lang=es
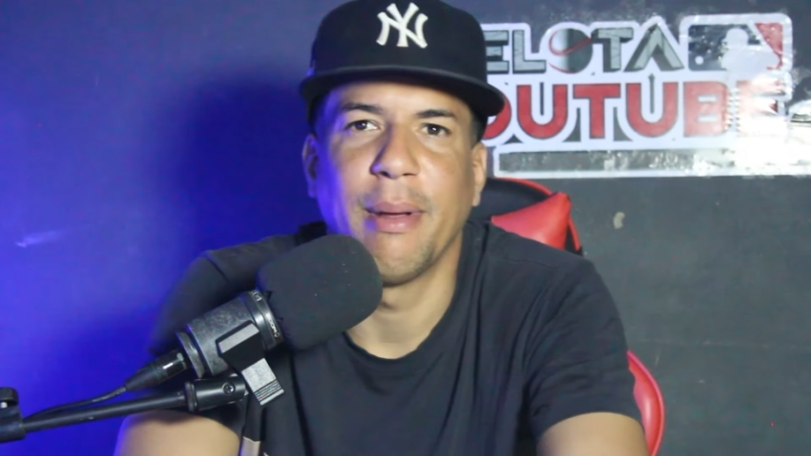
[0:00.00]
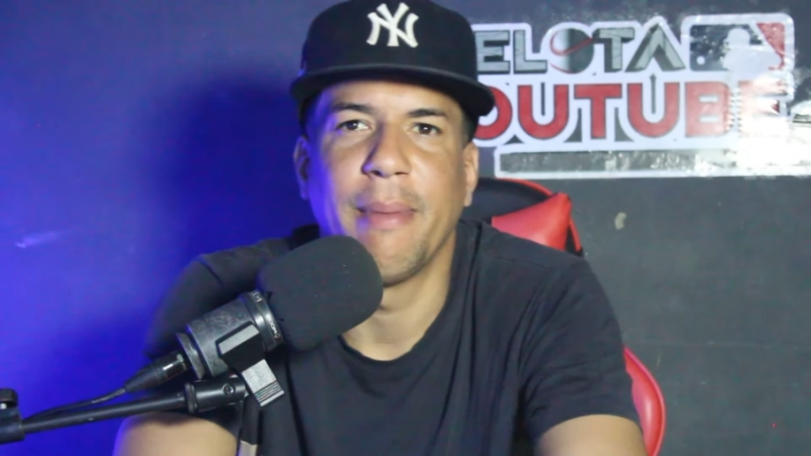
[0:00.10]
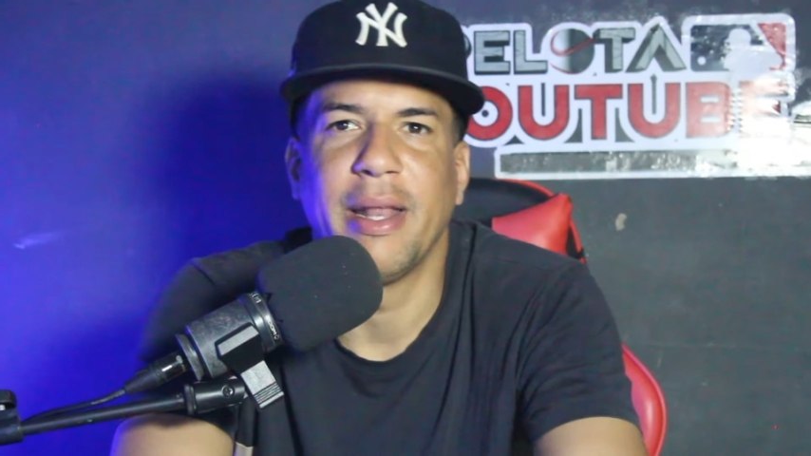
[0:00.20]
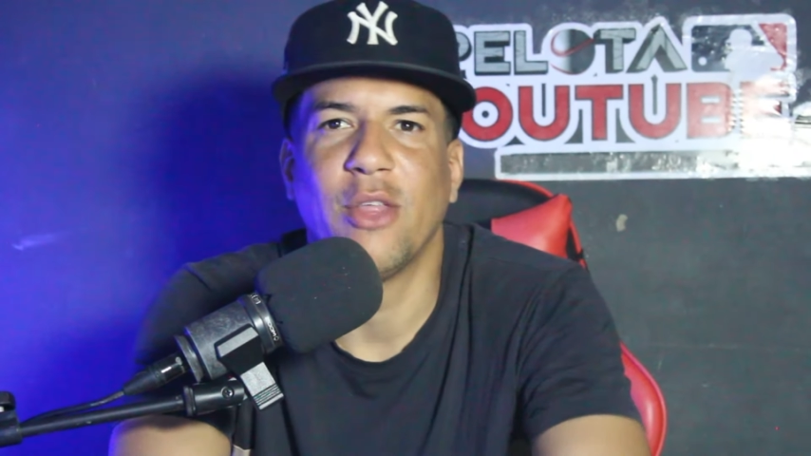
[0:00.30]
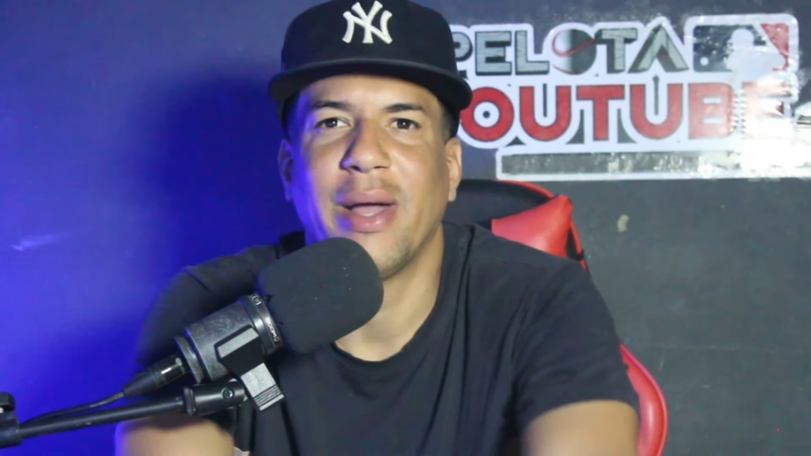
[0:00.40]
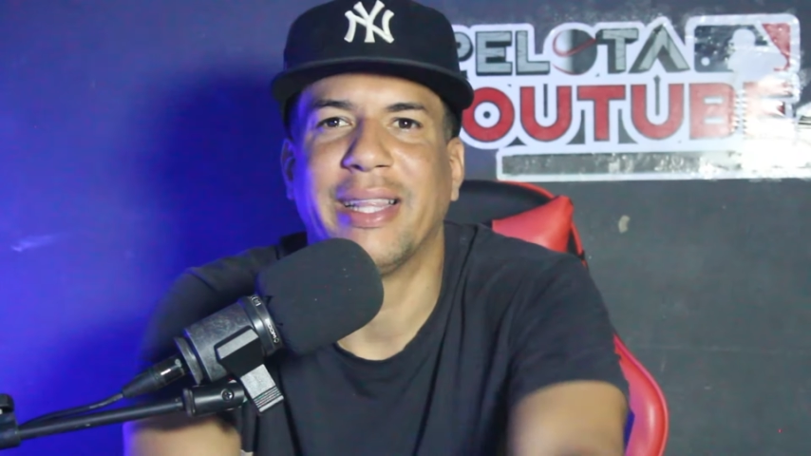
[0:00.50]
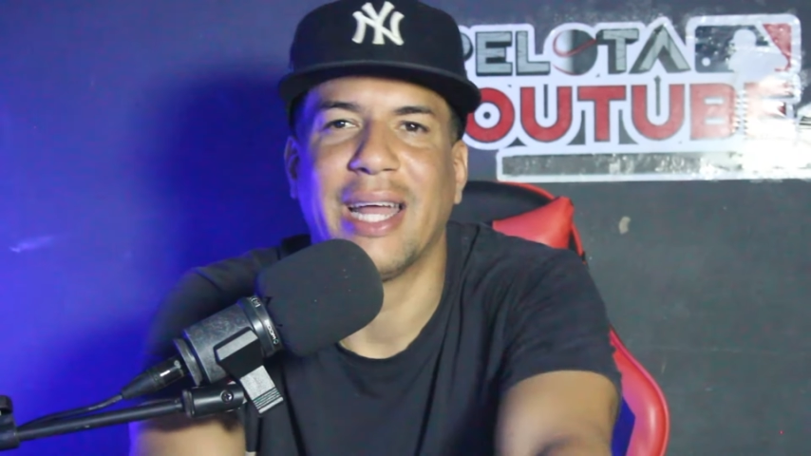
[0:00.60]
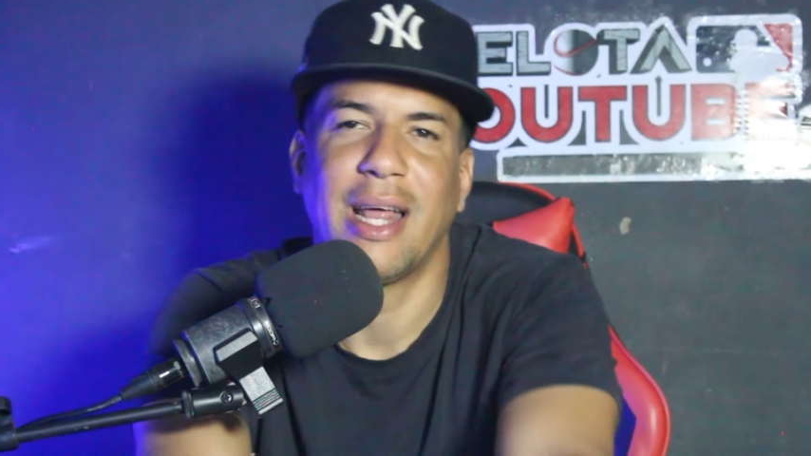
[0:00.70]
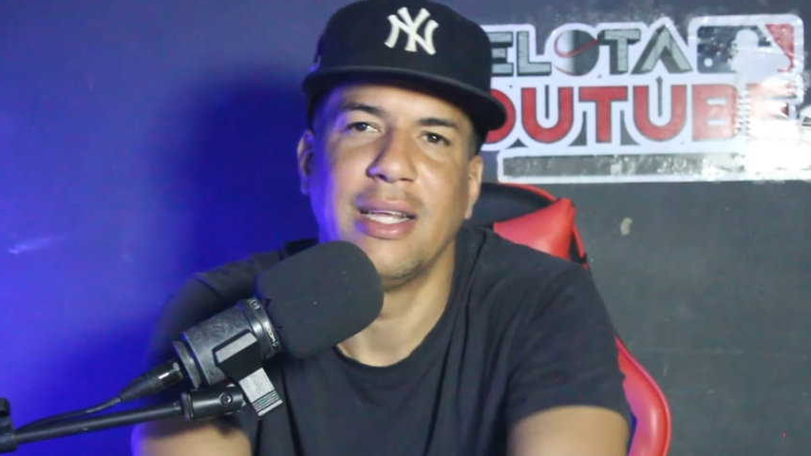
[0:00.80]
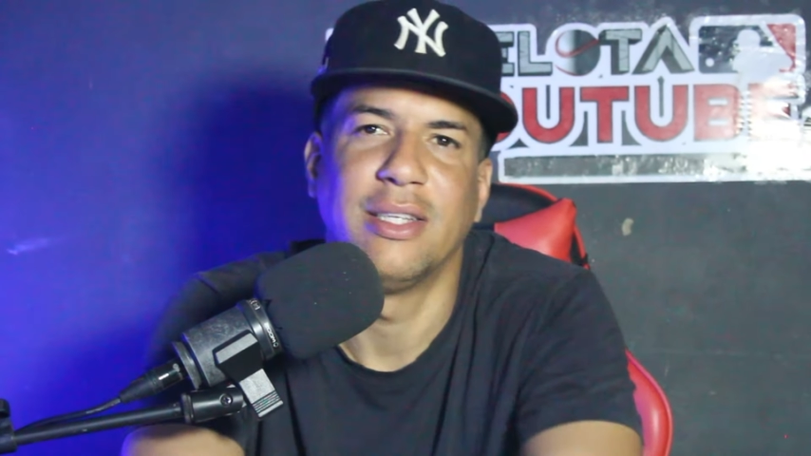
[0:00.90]
Bienvenido a este
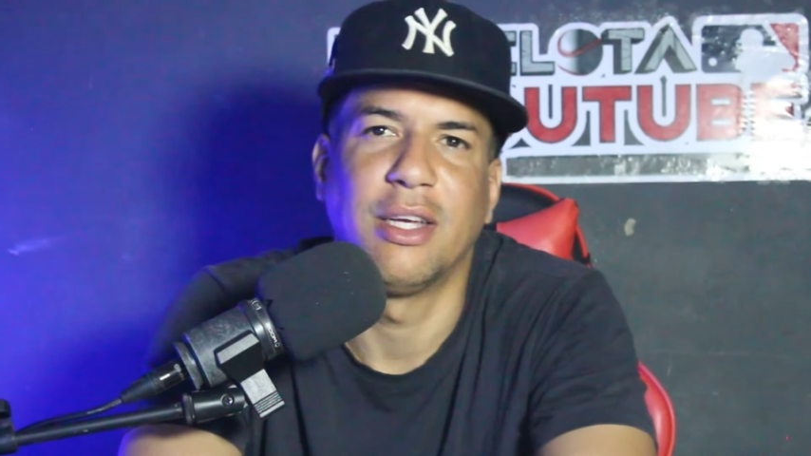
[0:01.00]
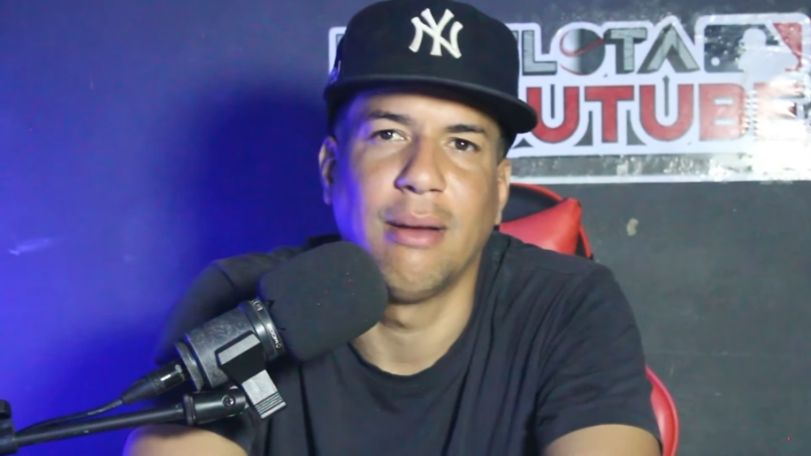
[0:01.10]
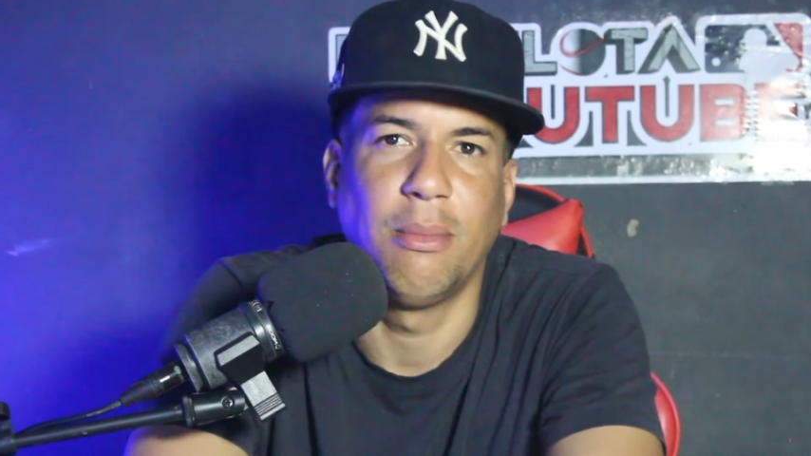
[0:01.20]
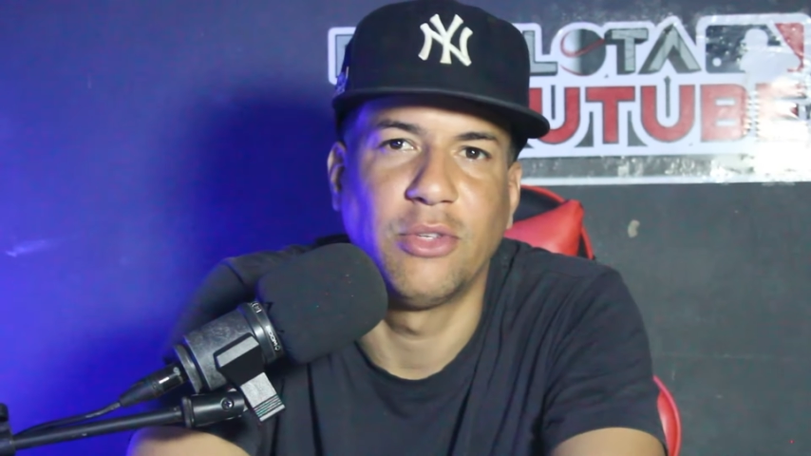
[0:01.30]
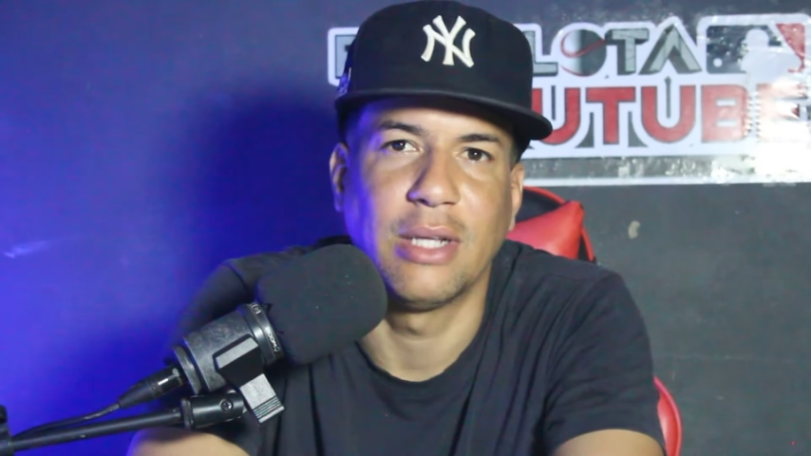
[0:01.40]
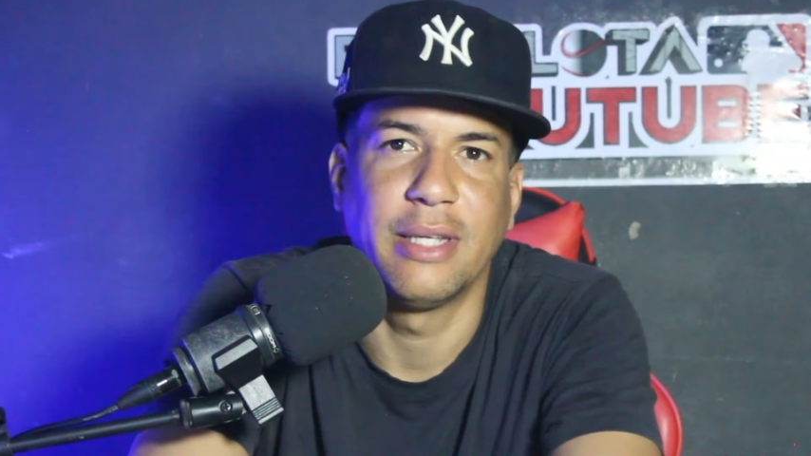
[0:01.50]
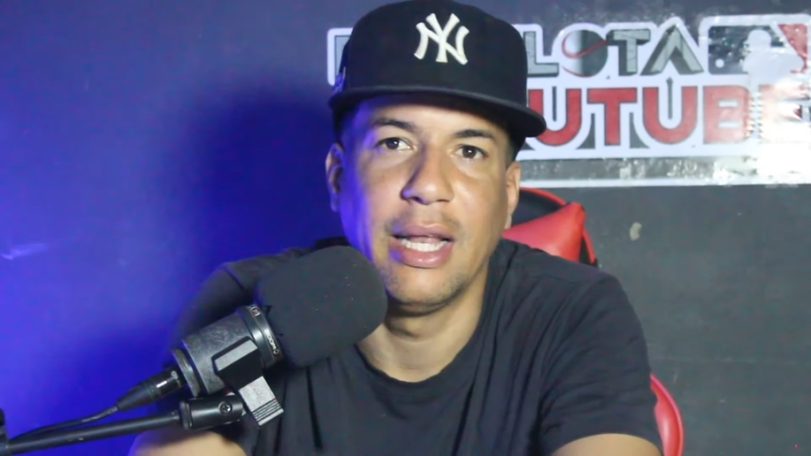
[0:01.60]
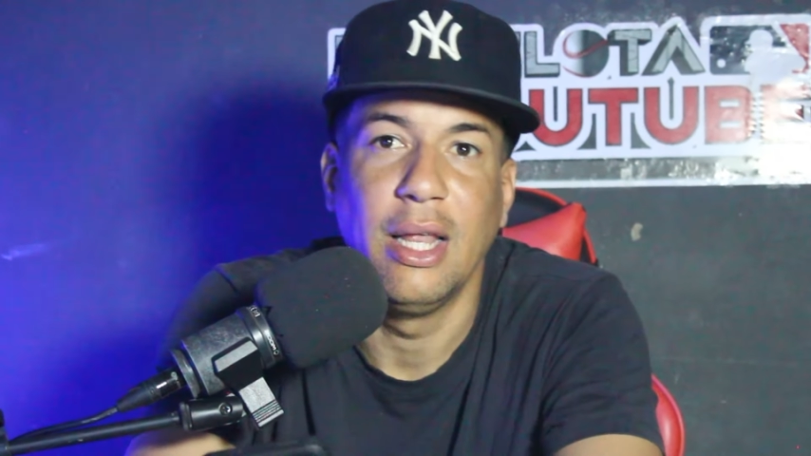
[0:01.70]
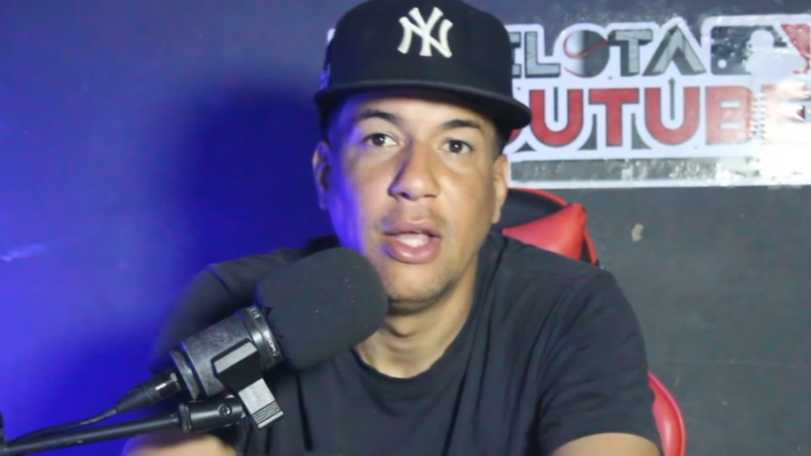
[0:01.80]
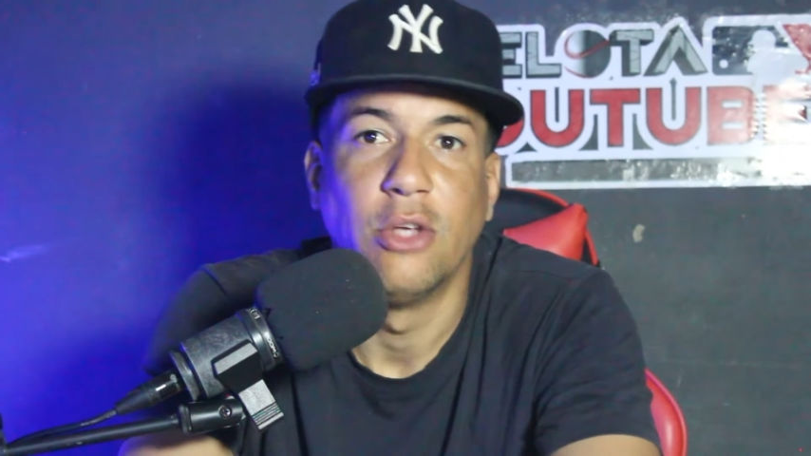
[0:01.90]
análisis que vamos a hacer